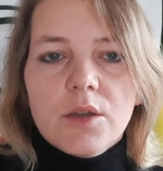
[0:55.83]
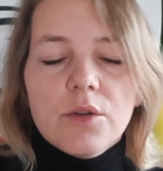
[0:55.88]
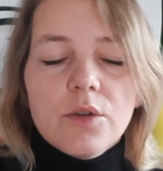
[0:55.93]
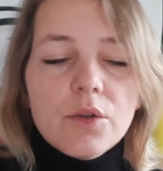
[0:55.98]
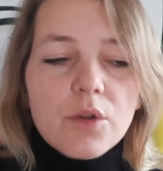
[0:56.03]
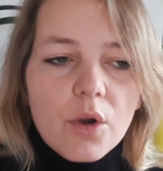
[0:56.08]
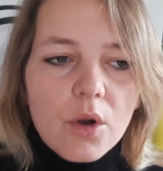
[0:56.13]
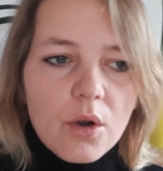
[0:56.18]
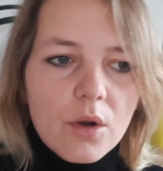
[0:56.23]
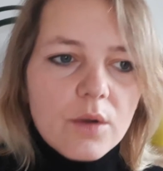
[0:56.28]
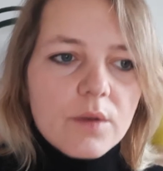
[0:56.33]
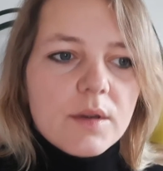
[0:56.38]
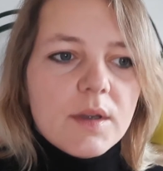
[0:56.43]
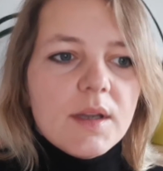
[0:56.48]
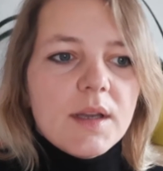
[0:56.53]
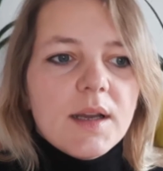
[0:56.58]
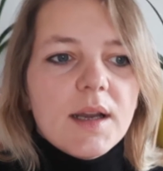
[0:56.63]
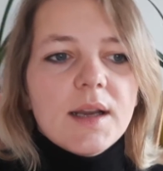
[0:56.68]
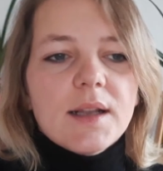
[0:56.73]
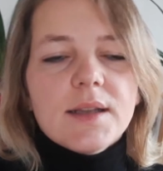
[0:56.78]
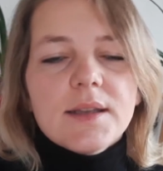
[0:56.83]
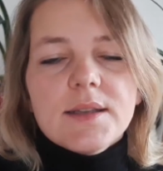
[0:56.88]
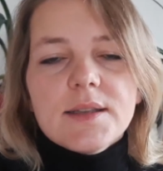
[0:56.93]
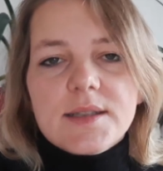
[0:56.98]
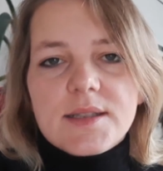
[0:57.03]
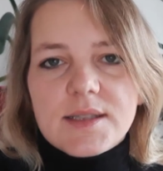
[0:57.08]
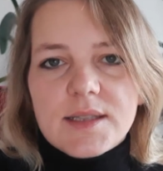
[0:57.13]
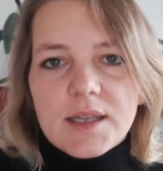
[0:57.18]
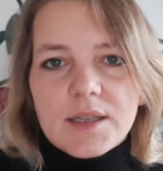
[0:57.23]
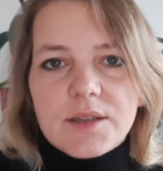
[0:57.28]
to ale
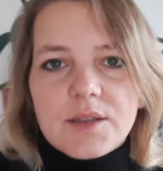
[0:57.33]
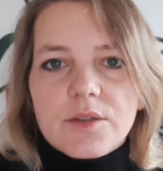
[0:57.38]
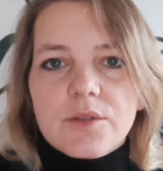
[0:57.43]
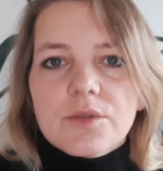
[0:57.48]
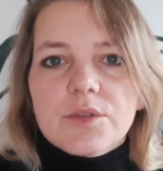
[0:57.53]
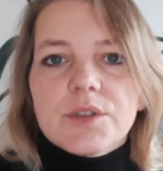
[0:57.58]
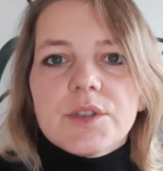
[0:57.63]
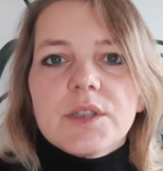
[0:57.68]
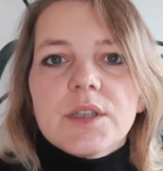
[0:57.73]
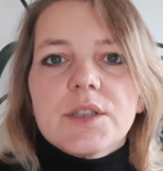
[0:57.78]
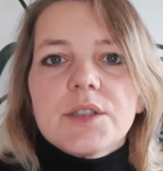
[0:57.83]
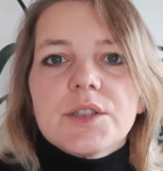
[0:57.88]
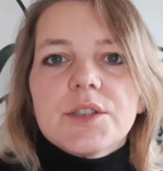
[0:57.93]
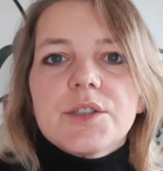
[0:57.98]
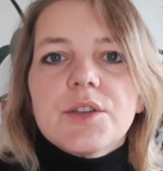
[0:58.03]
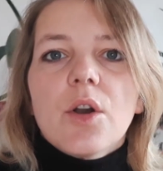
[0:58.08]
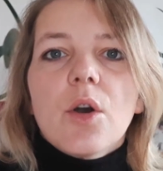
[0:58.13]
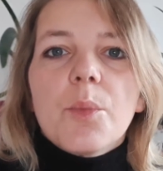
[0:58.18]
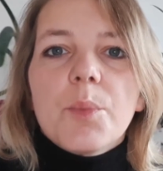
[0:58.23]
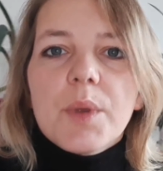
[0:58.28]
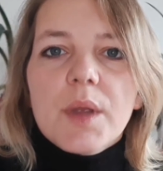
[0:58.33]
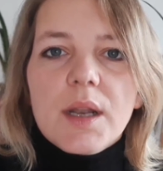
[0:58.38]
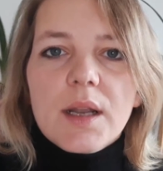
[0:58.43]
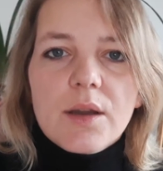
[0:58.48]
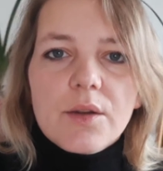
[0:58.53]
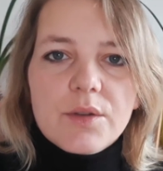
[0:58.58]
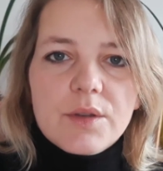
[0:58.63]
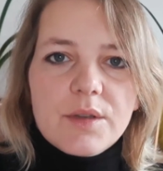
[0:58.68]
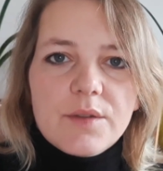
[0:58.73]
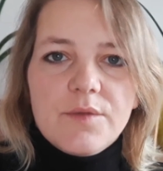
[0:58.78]
niestety koń się najczęściej opiera
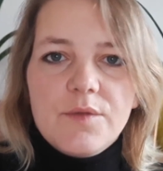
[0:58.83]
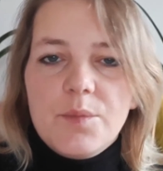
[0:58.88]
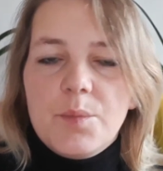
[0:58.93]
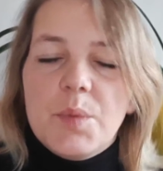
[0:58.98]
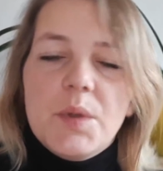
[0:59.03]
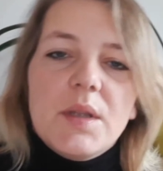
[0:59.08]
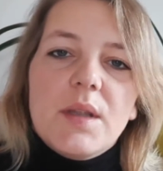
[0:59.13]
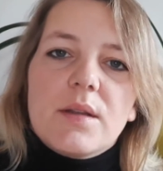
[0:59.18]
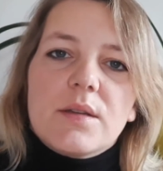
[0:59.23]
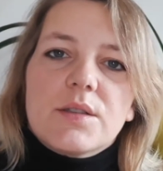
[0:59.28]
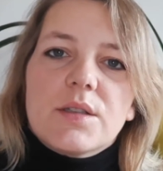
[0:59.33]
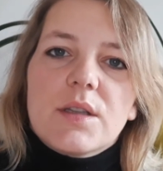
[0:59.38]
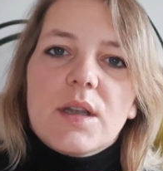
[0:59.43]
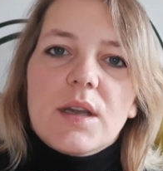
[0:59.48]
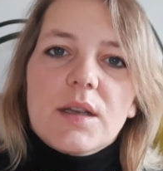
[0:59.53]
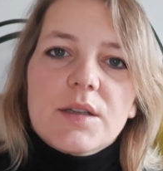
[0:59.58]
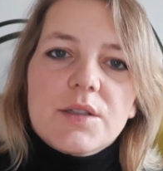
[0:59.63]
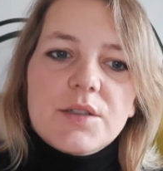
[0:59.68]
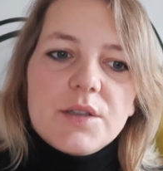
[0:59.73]
o ten wypinacz, tak?